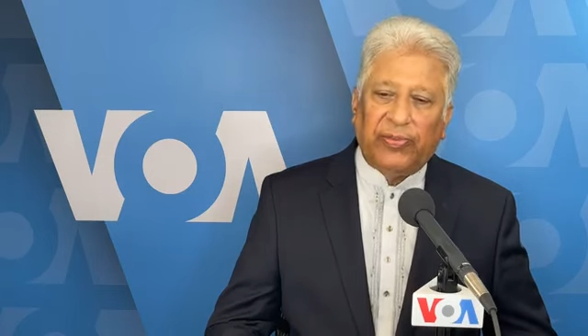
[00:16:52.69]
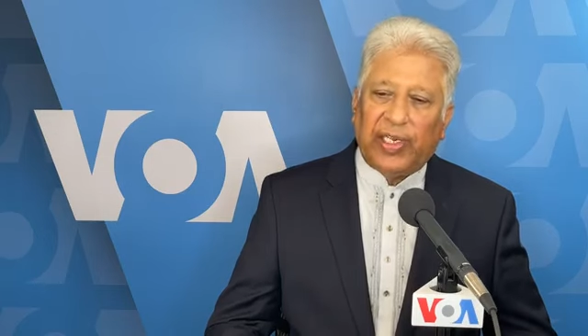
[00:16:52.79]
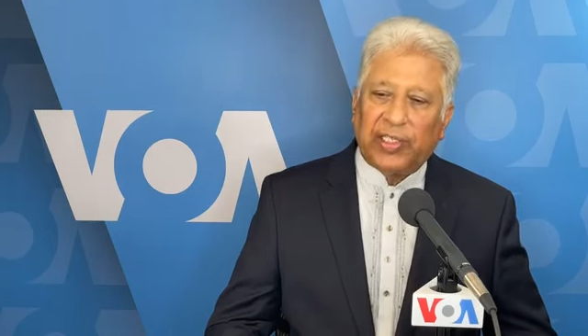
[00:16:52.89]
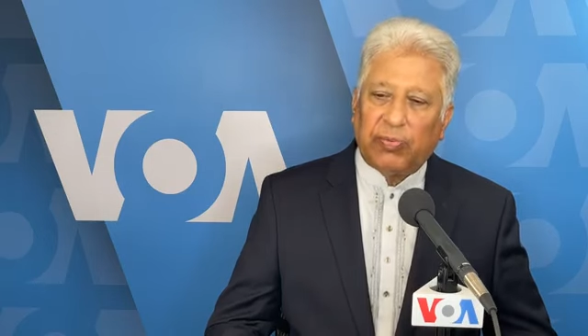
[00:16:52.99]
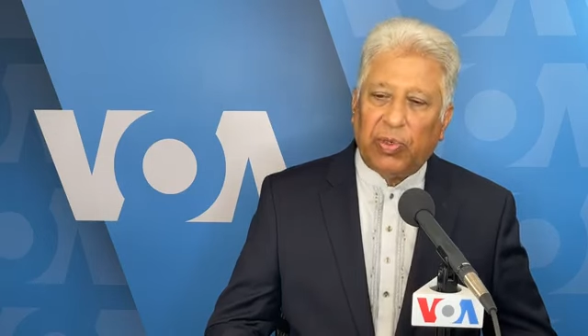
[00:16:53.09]

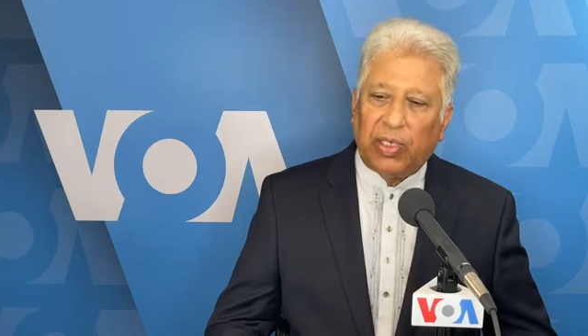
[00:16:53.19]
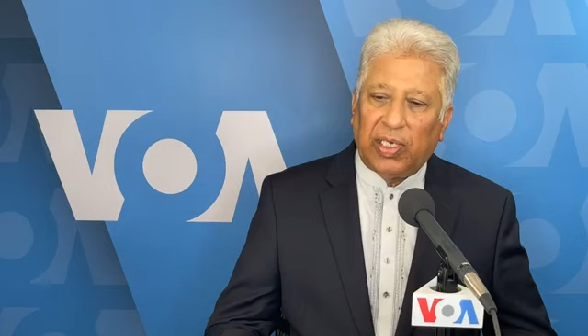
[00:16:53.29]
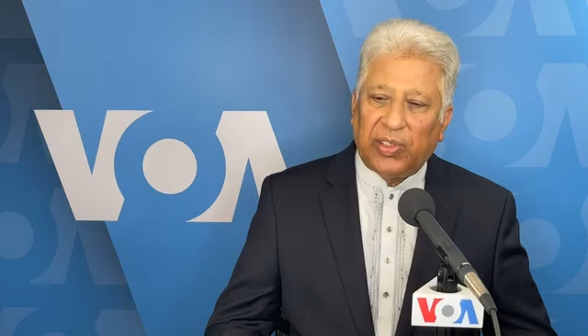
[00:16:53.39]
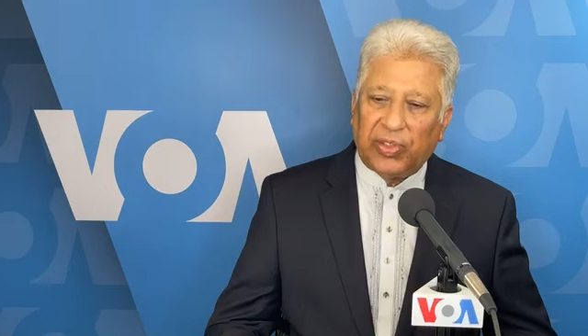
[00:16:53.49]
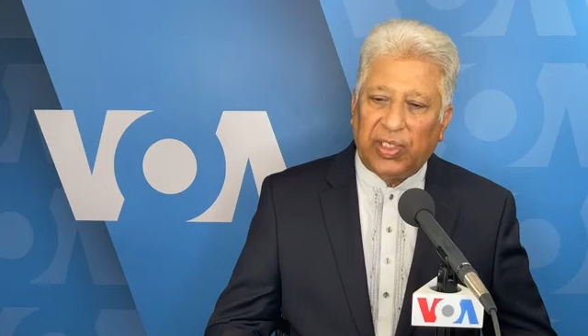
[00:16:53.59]
फास्ट
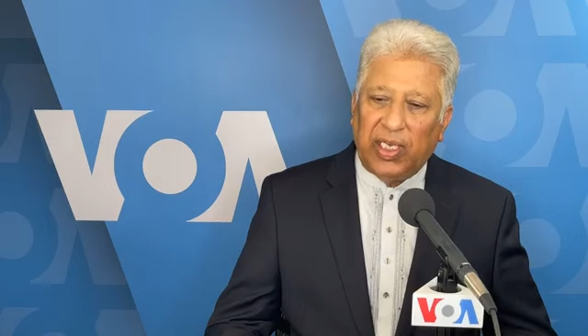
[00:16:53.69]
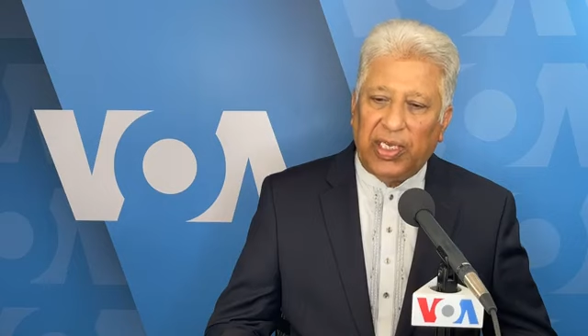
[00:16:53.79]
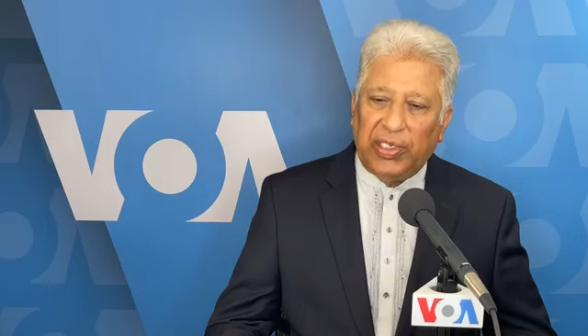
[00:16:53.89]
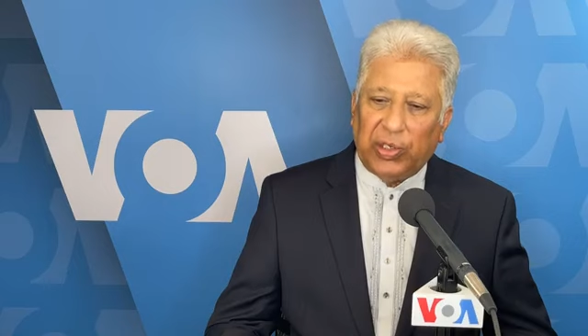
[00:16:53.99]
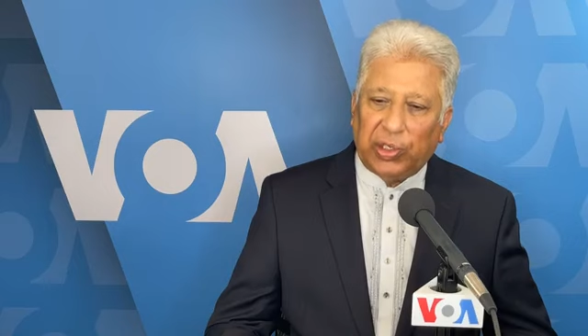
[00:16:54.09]
बॉलर हसन
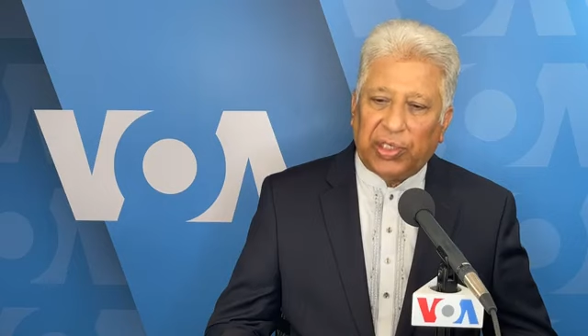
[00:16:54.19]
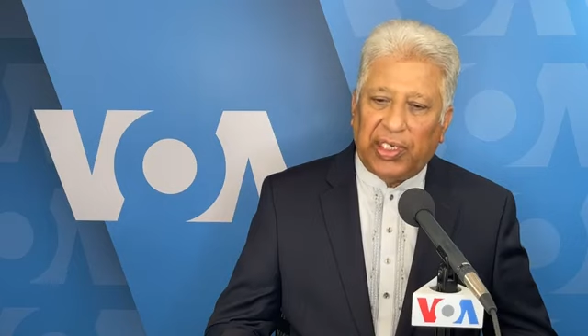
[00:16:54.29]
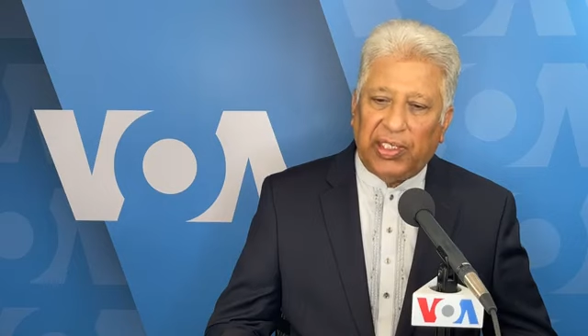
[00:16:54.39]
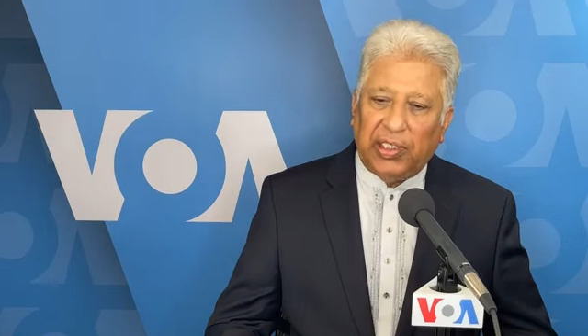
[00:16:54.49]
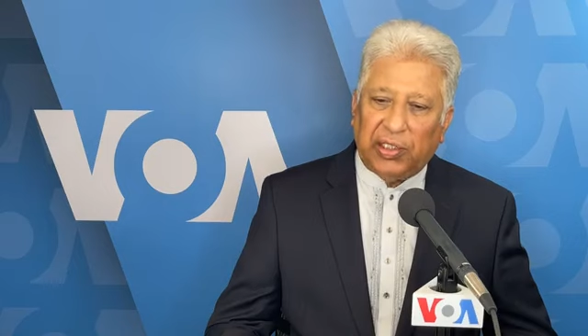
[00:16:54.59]
अली और
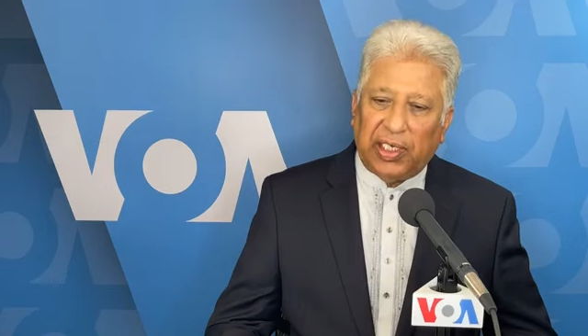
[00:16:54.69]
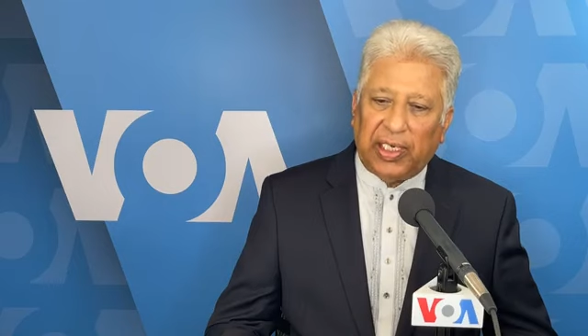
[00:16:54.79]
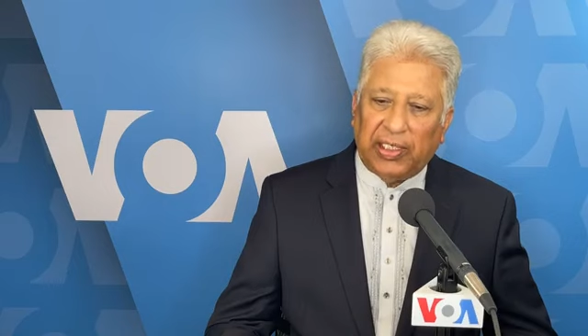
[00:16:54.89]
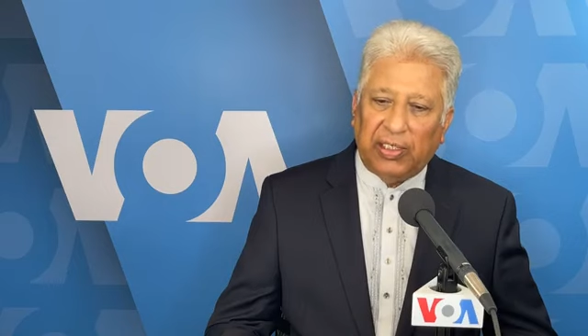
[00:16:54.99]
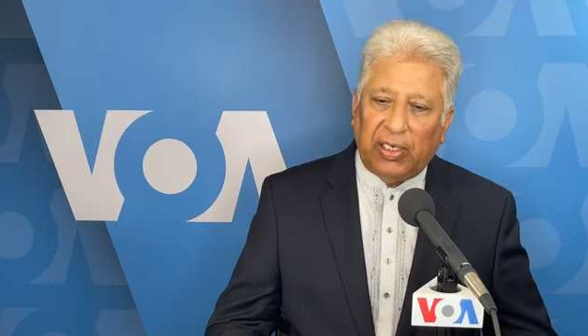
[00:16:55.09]
शाहीन
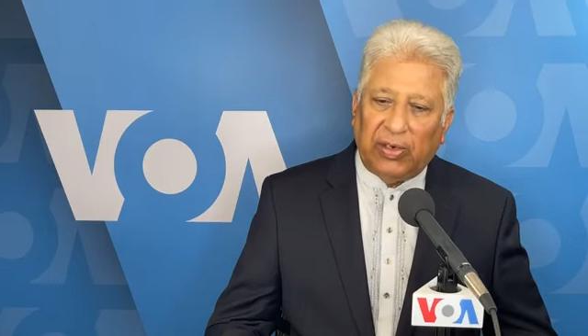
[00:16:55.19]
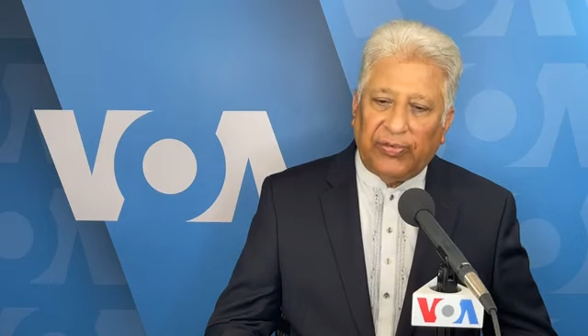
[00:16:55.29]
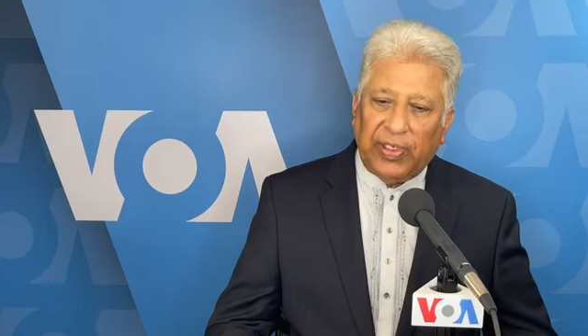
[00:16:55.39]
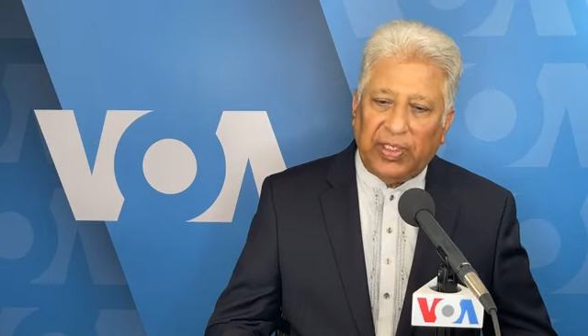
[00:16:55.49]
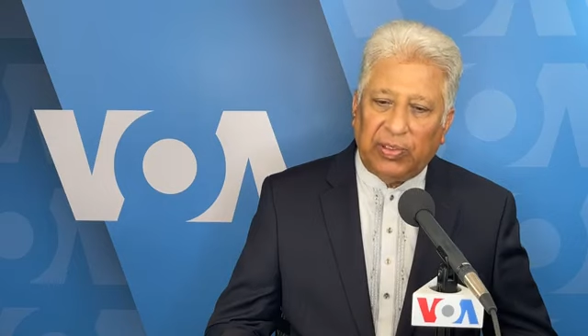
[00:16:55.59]
शाद
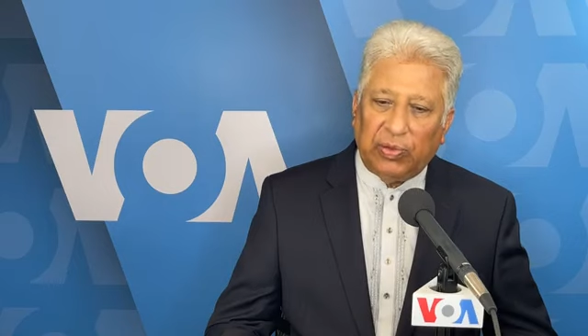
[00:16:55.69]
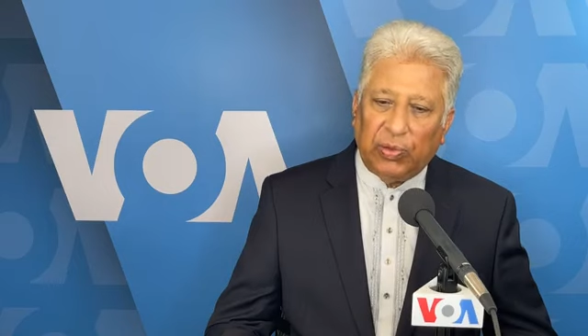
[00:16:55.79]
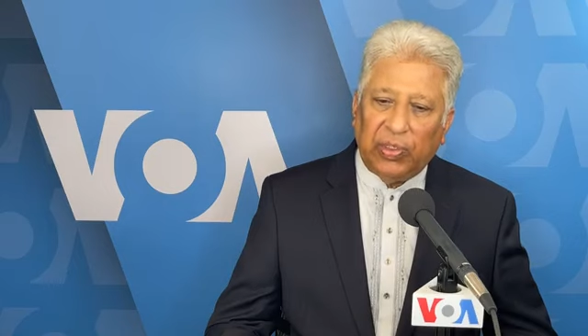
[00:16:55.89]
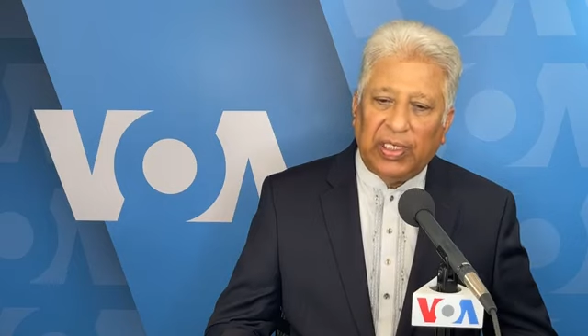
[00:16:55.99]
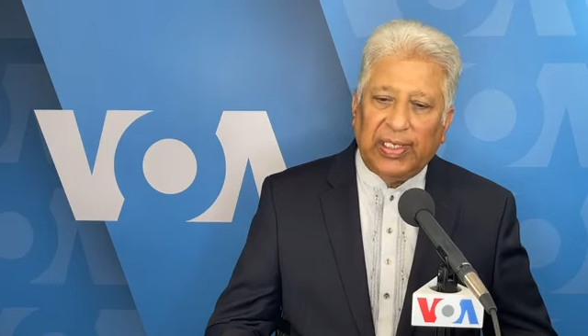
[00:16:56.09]
आफरीदी को